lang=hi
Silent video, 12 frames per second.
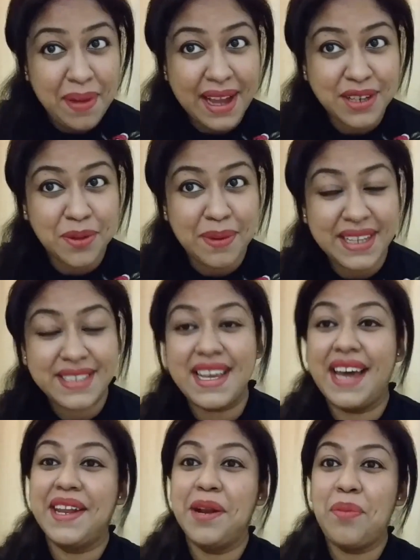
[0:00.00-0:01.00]
बैक टू माय
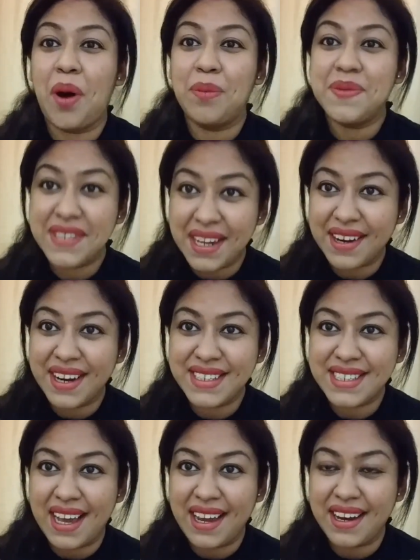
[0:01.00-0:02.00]
चैनल मॉम
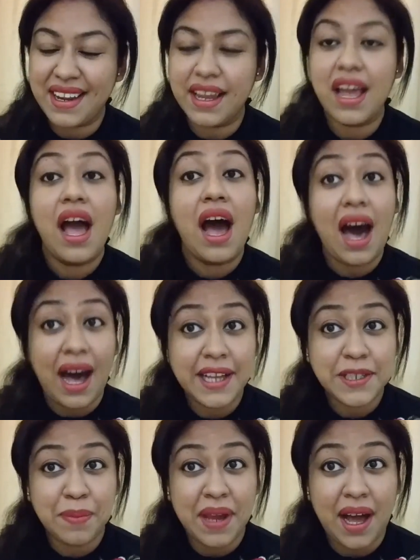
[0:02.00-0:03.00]
सीक्रेट डायरी
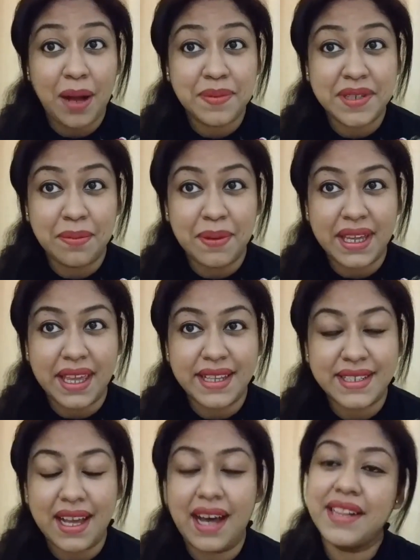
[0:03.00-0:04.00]
आज मैं आप सभी के
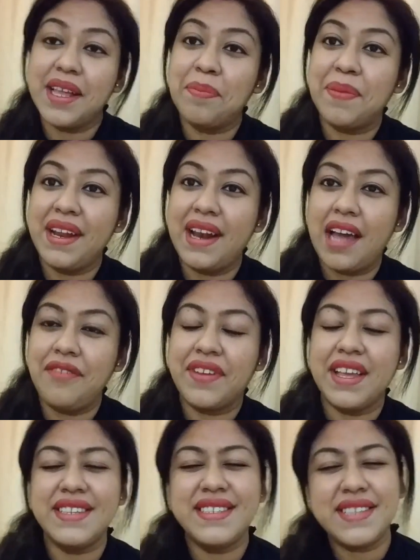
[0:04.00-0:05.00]
साथ अपने लाइफ
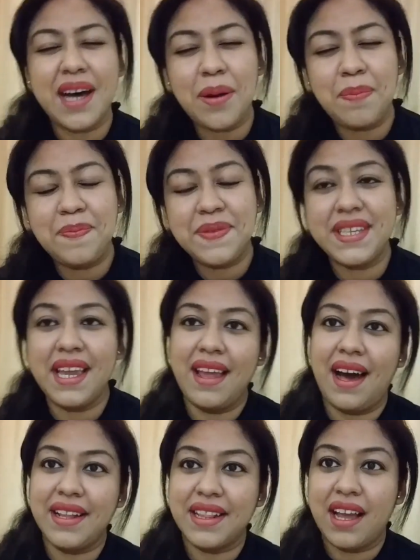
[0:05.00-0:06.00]
की सबसे
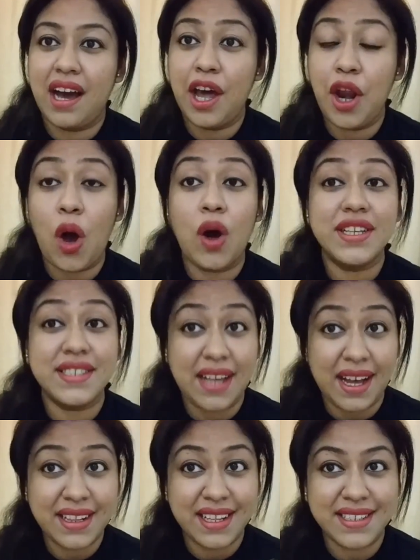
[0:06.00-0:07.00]
यादगार और
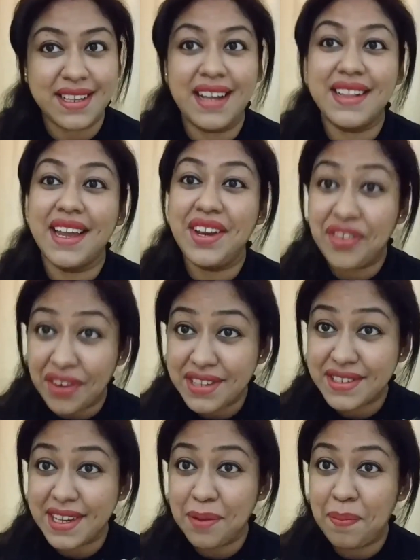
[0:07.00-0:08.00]
साथ ही साथ
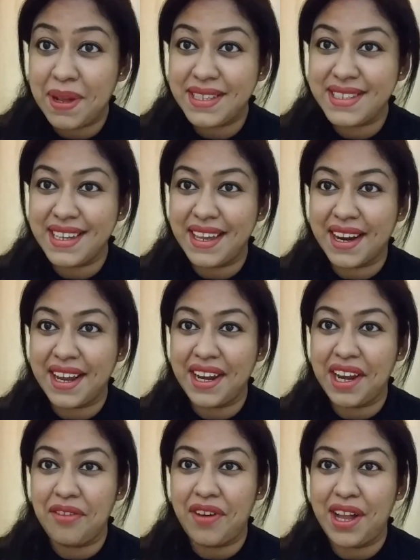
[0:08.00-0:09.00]
इंटरेस्टिंग पल शेयर
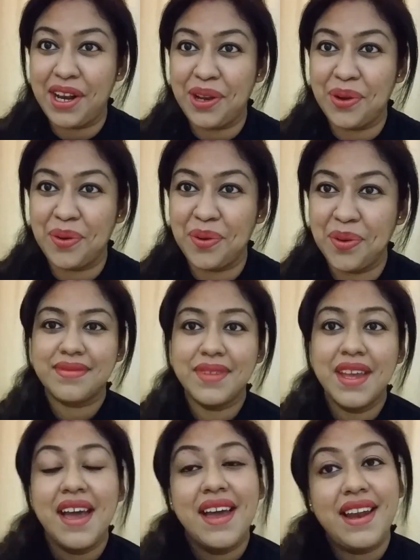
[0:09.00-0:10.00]
करने वाली हूँ
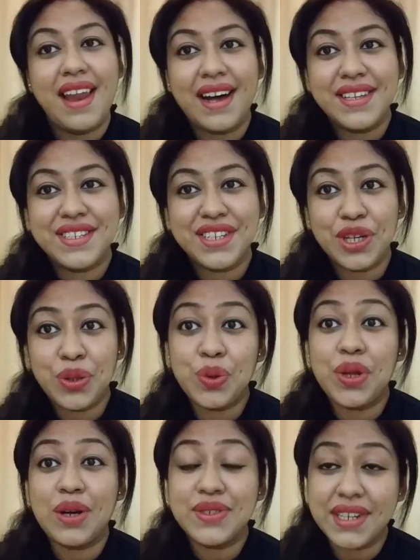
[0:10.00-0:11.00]
लास्ट ईयर
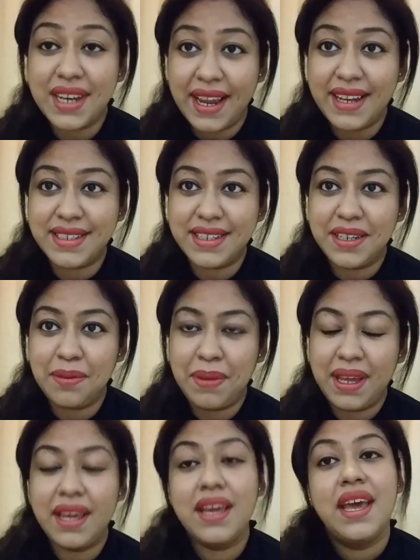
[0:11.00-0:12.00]
2018
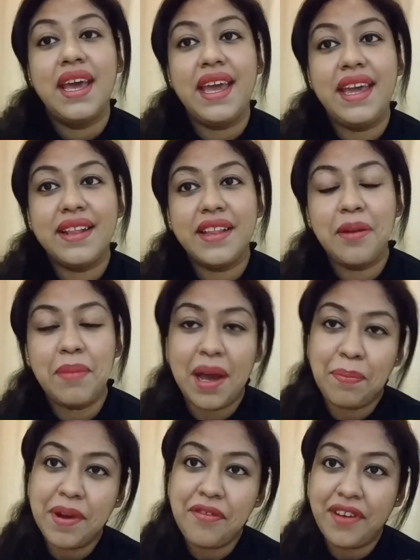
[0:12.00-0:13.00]
में एक दिन मैं
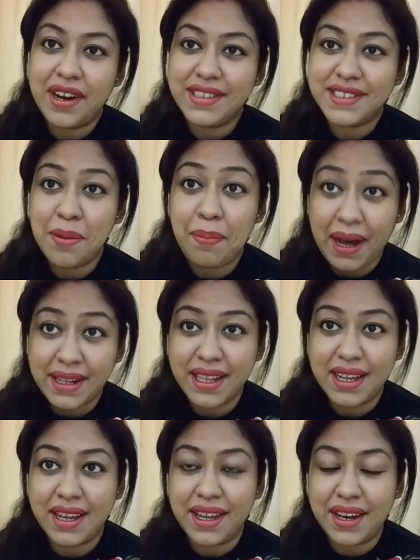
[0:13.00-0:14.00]
अपने फ्रेंड से
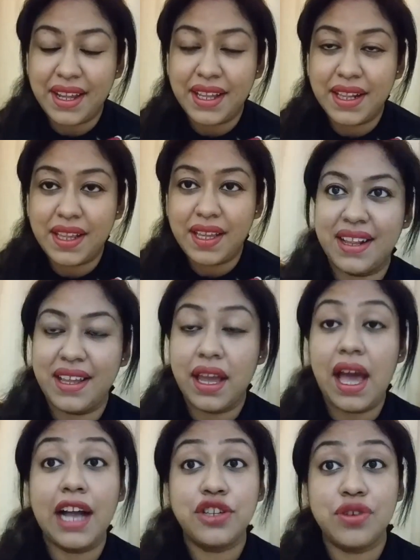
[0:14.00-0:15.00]
बातें कर रही थी
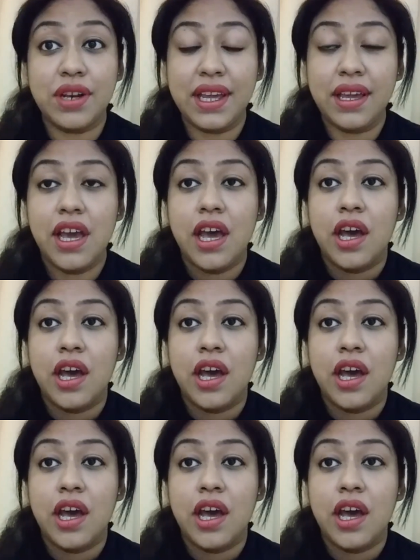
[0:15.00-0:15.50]
एक्चुअली